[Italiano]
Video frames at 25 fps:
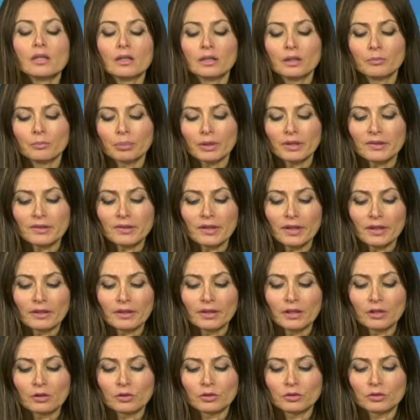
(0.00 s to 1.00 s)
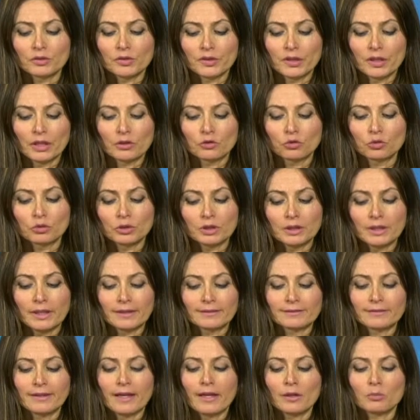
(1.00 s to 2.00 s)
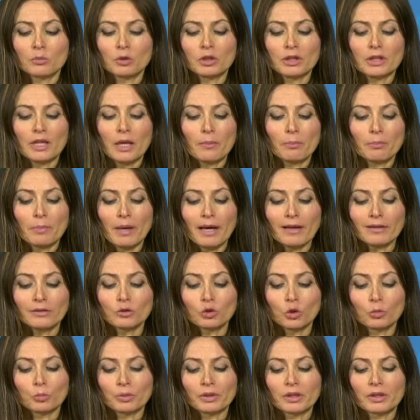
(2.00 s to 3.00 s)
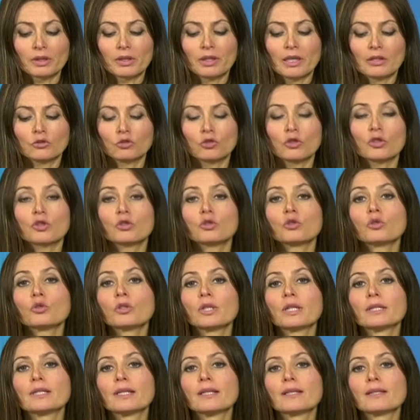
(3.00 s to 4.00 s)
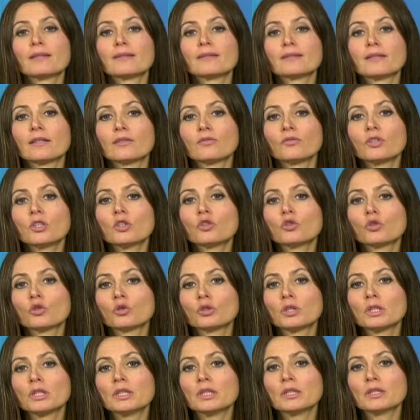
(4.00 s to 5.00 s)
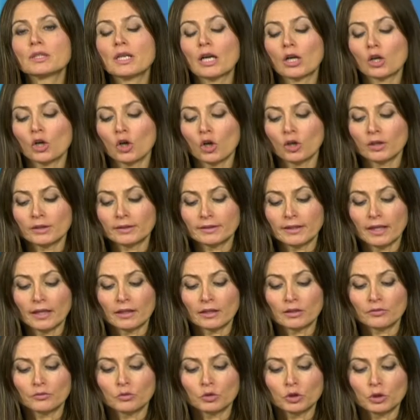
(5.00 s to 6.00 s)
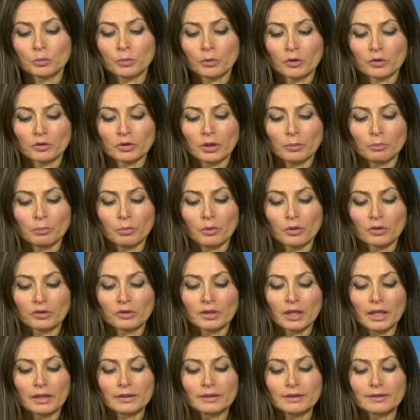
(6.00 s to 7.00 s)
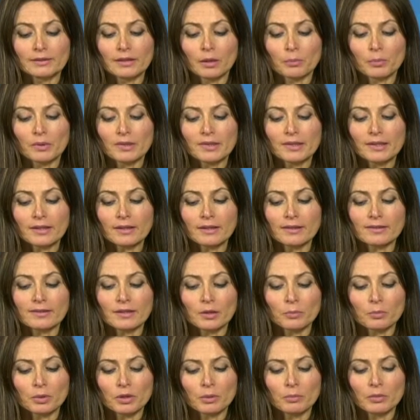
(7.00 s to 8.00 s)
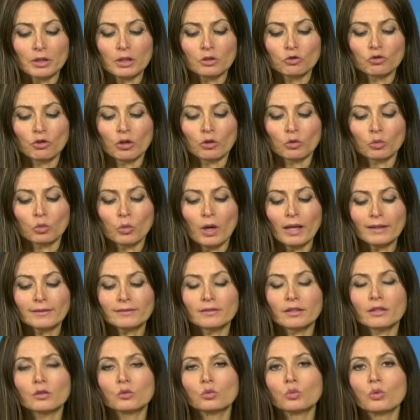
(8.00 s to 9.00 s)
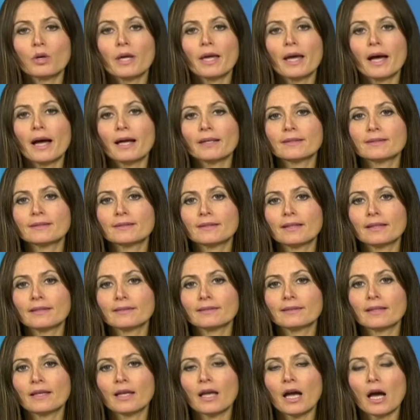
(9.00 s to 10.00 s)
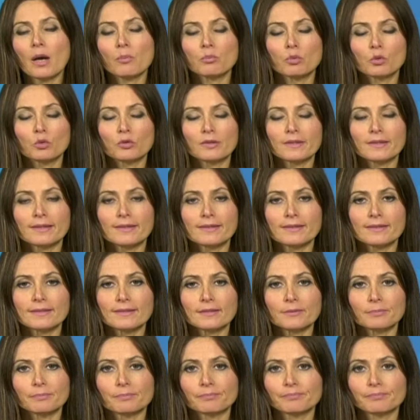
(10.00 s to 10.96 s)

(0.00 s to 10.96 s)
L'impresa Rieco si aggiudica a Termoli l'appalto per la gestione del servizio di raccolta rifiuti porta a porta. La ditta pescarese primeggia su altre due aziende abruzzesi.